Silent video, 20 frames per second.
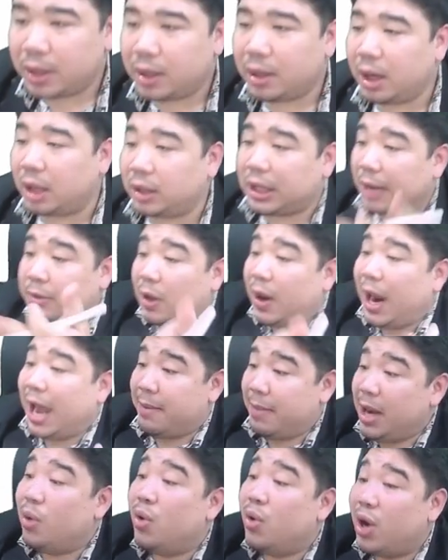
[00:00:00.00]
ก็เติมเท่าไหร่
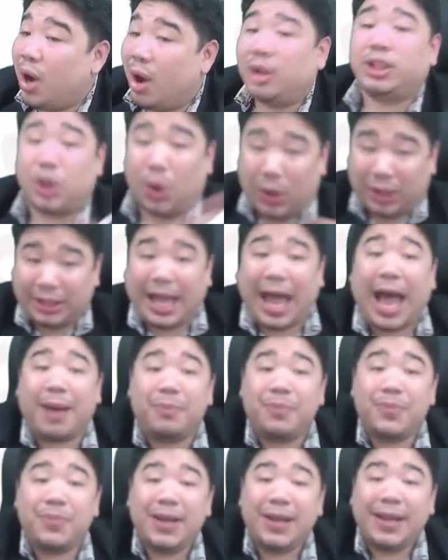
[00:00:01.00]
ไม่รู้เนาะโจทย์ถาม
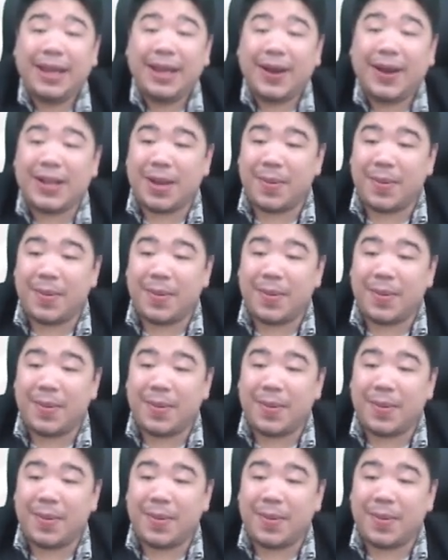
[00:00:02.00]
เข้าใจไหม